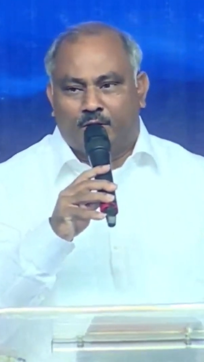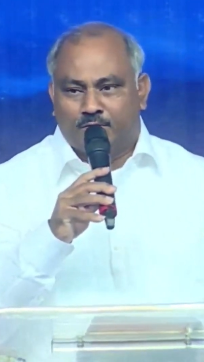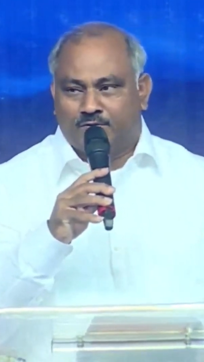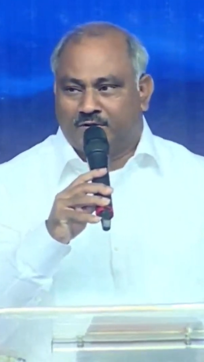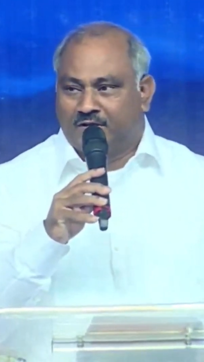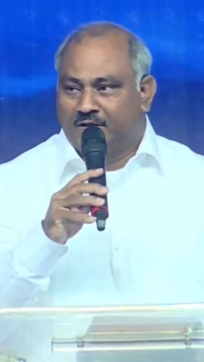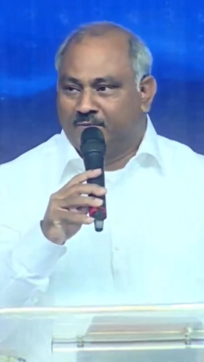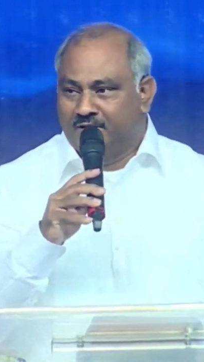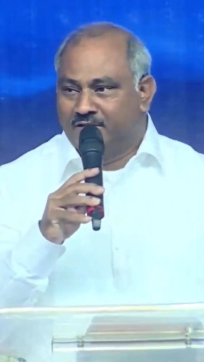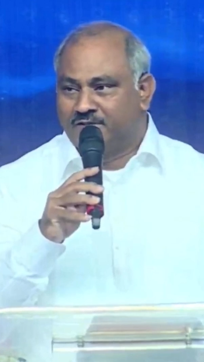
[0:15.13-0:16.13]
హొసన్న
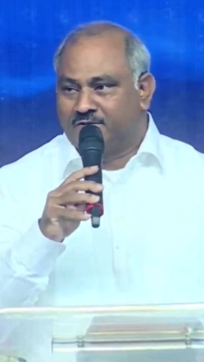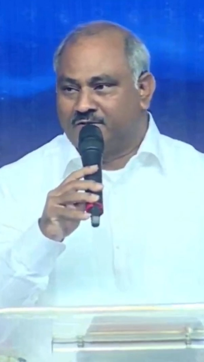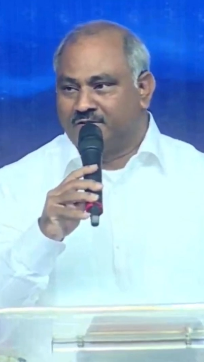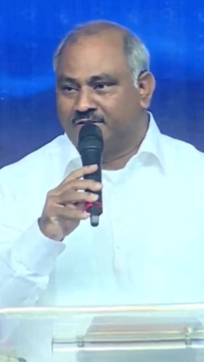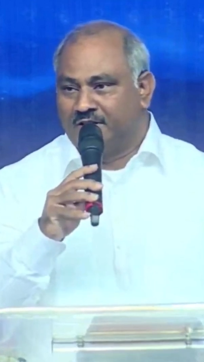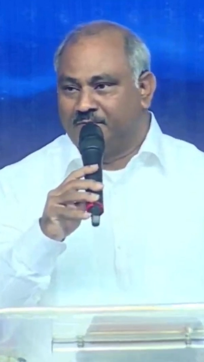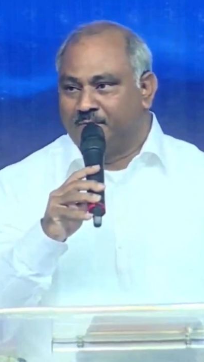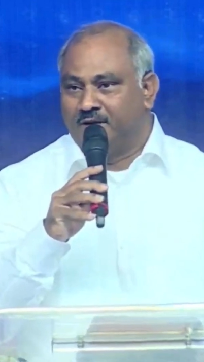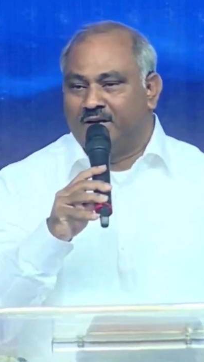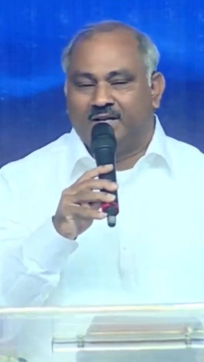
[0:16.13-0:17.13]
మినిస్ట్రీస్
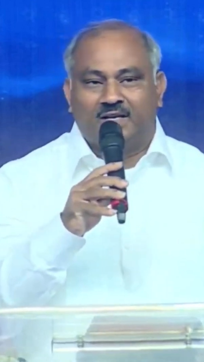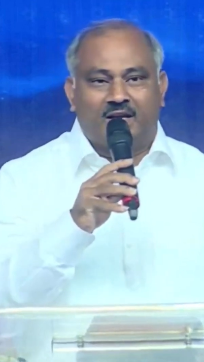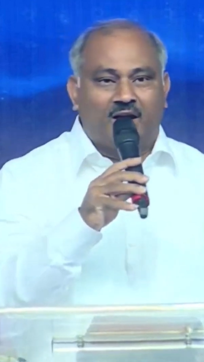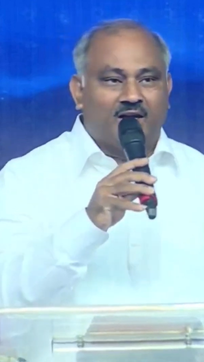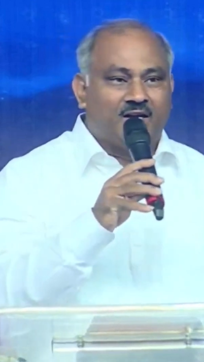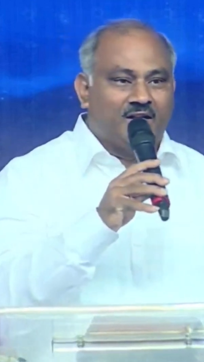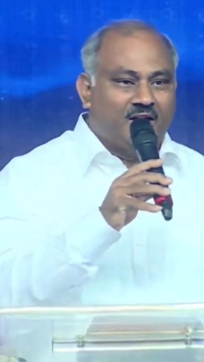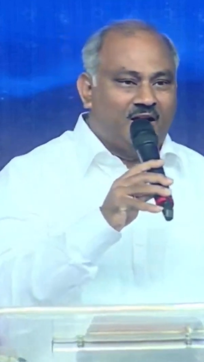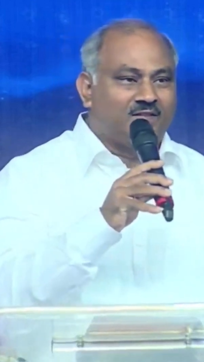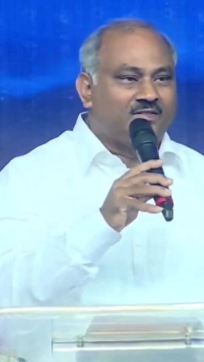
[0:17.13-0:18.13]
తరఫున ఈ ఆఖరి
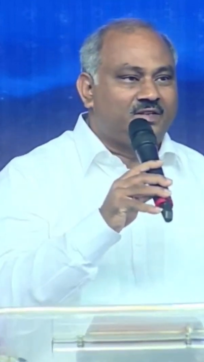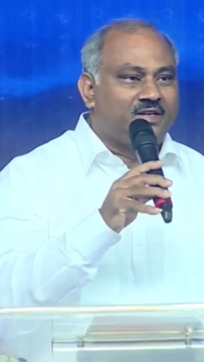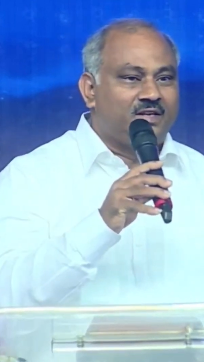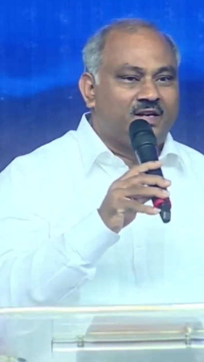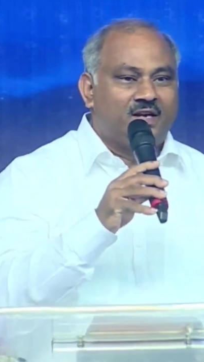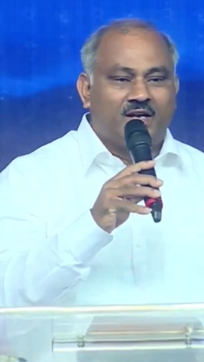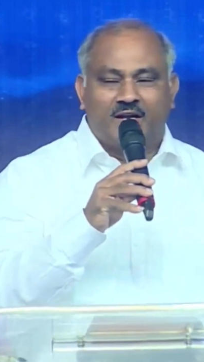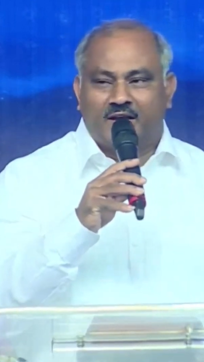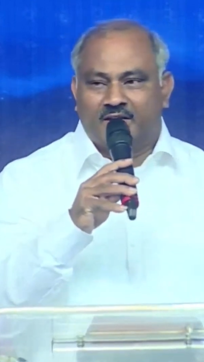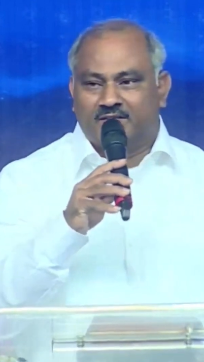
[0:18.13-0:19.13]
రాత్రి
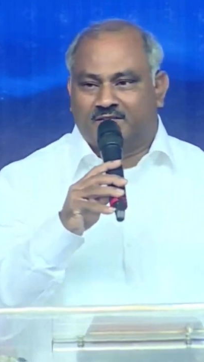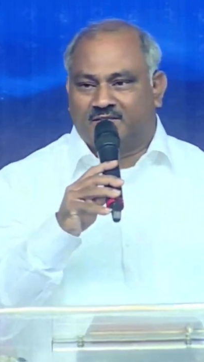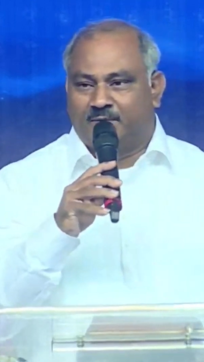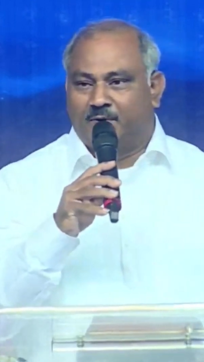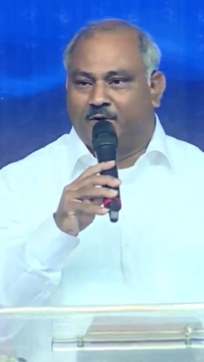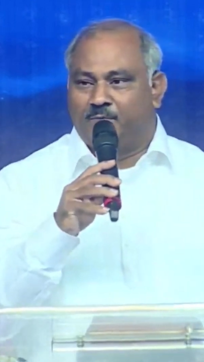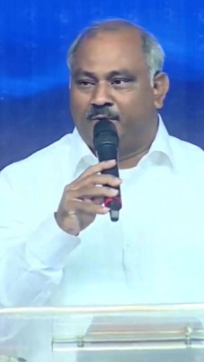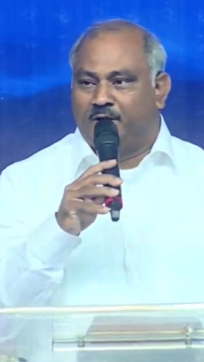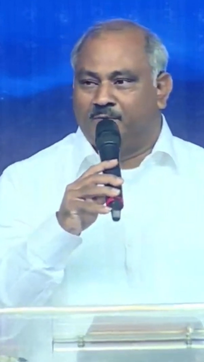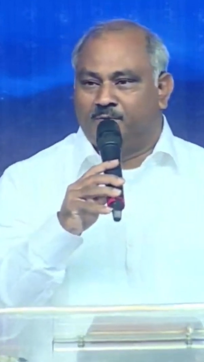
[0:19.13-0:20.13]
ఈ సభలో
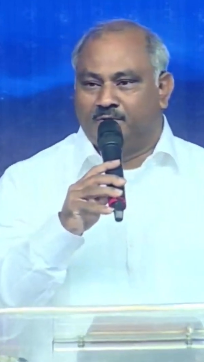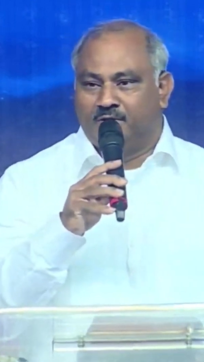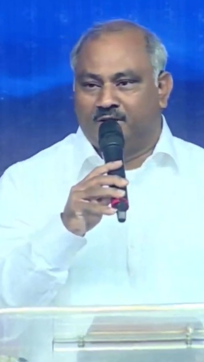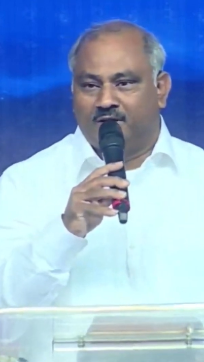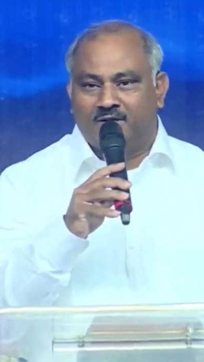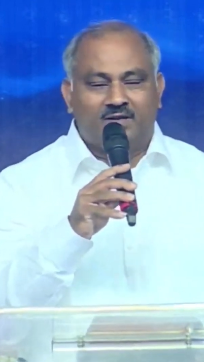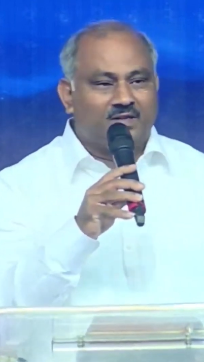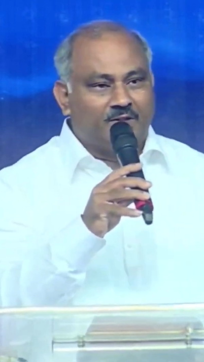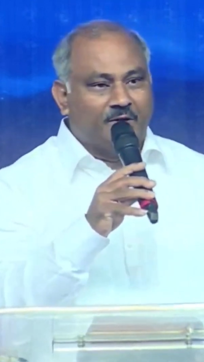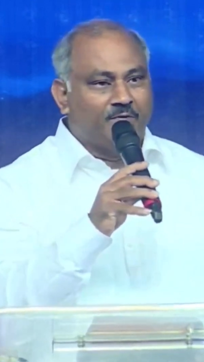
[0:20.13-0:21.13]
పాలు పొందిన
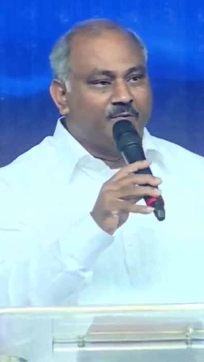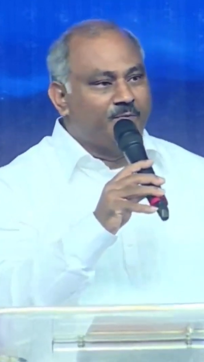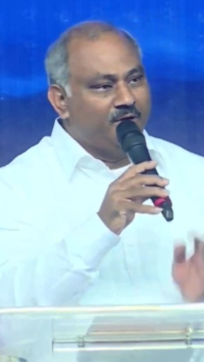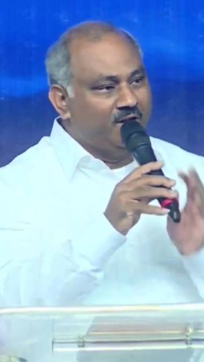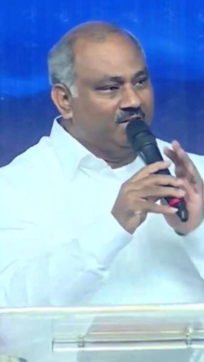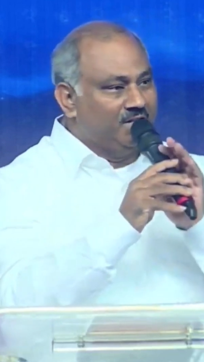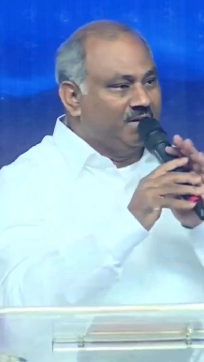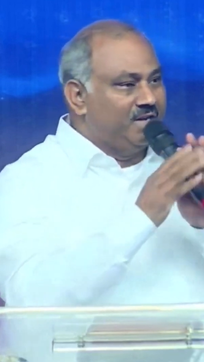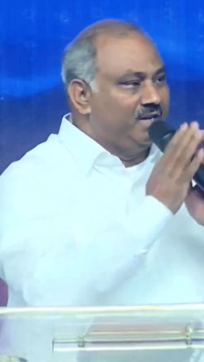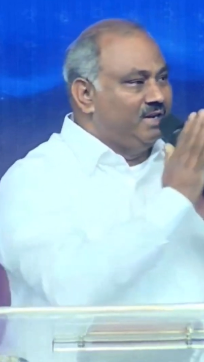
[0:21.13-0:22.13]
దేవుని
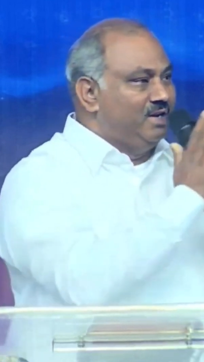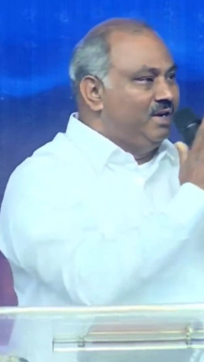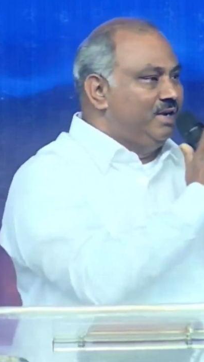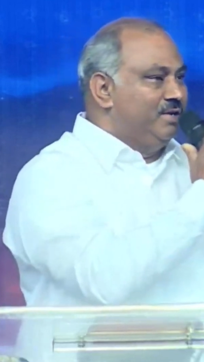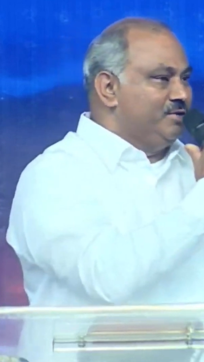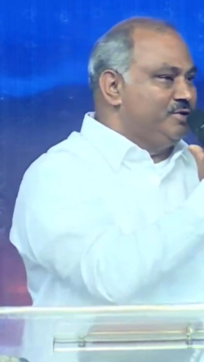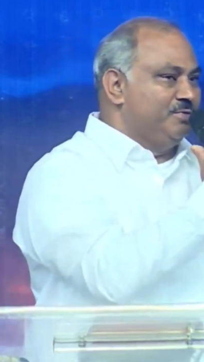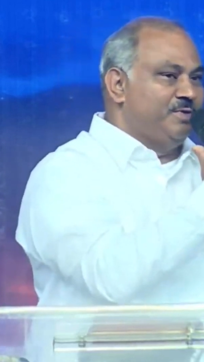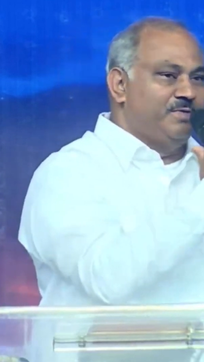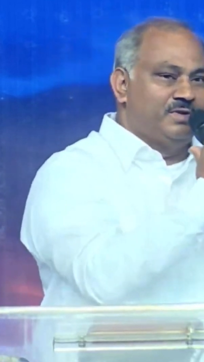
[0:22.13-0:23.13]
ప్రియులందరికీ
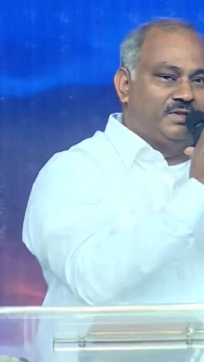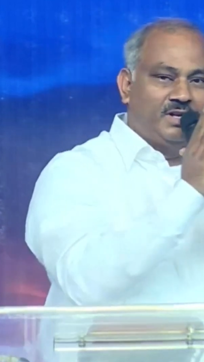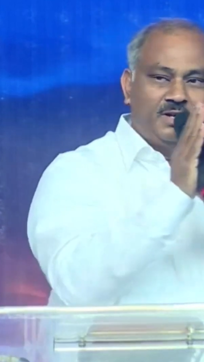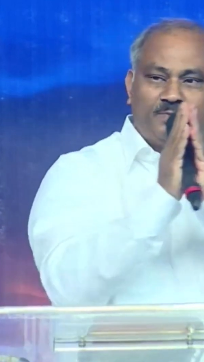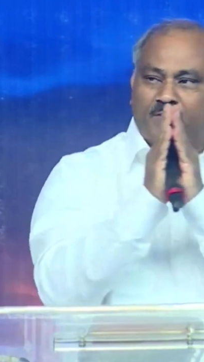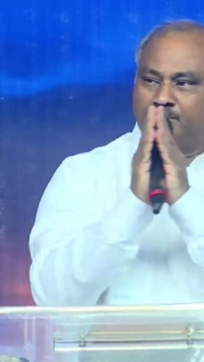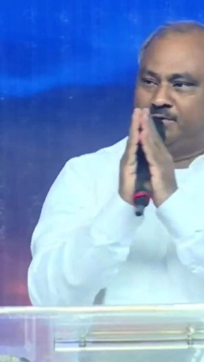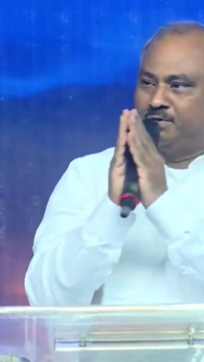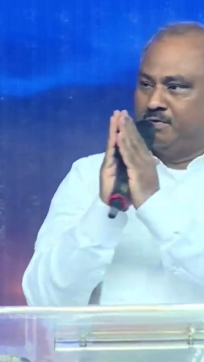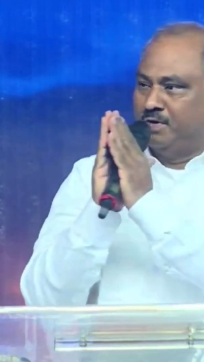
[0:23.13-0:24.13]
శుభములు
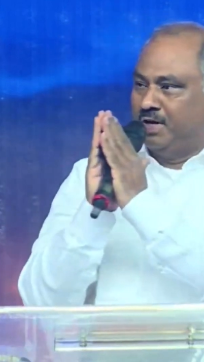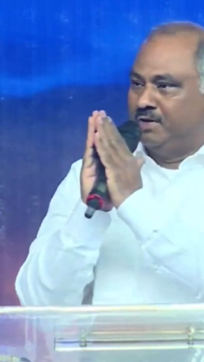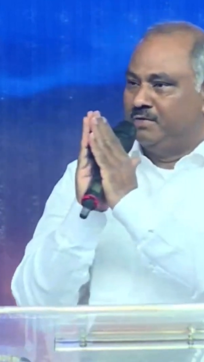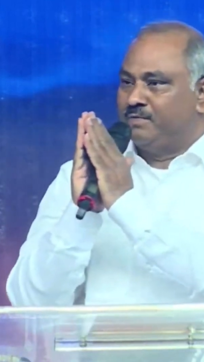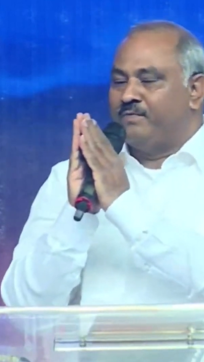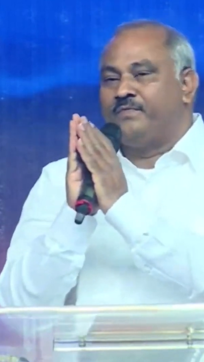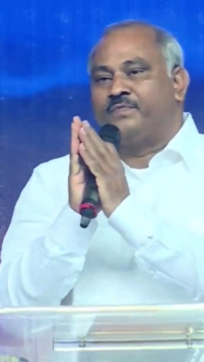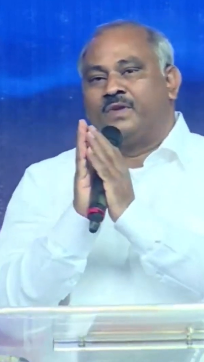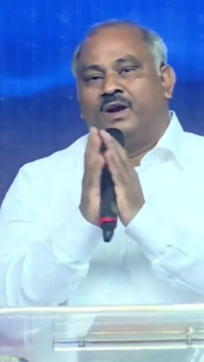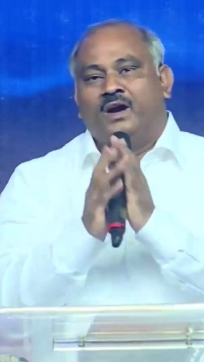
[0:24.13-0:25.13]
తెలియపరుస్తూ ఉన్నాను
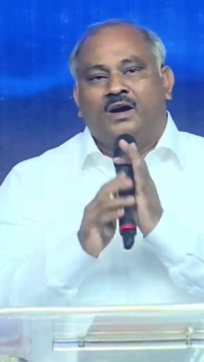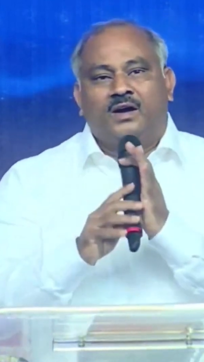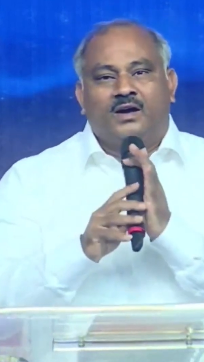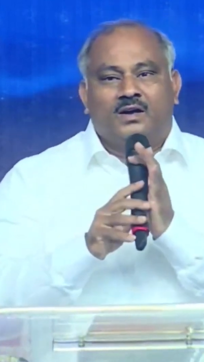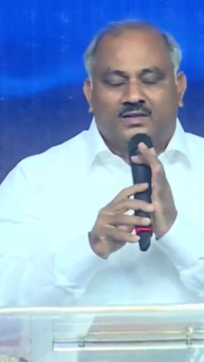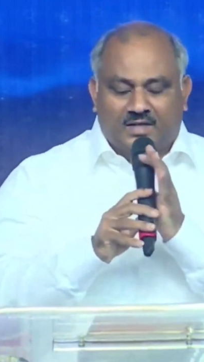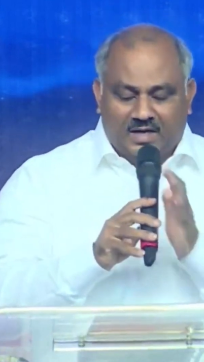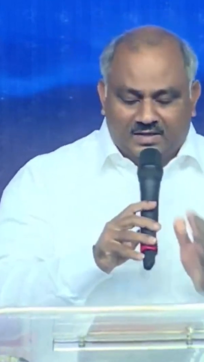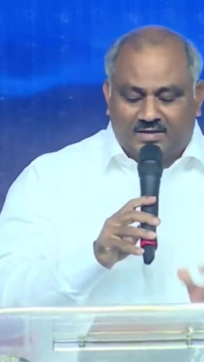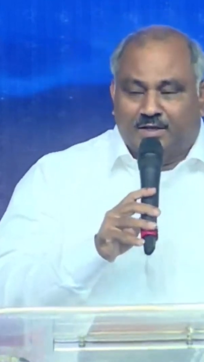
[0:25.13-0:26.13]

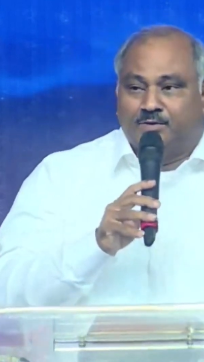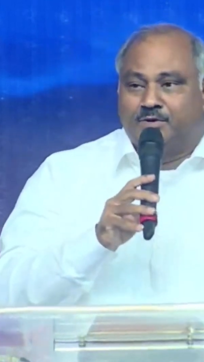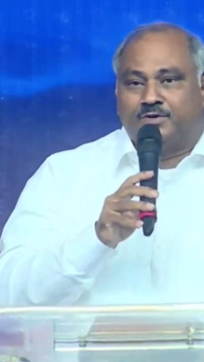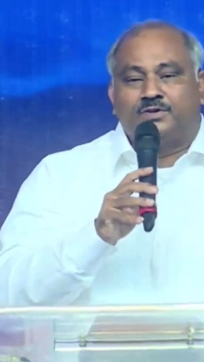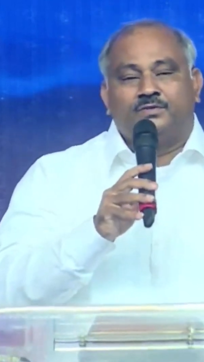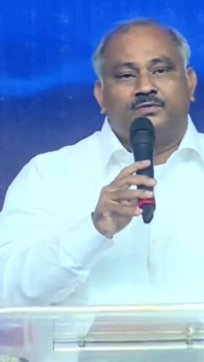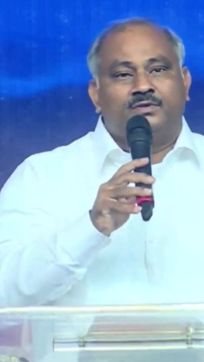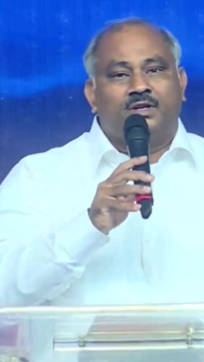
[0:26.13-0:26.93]
చాలా సంతోషం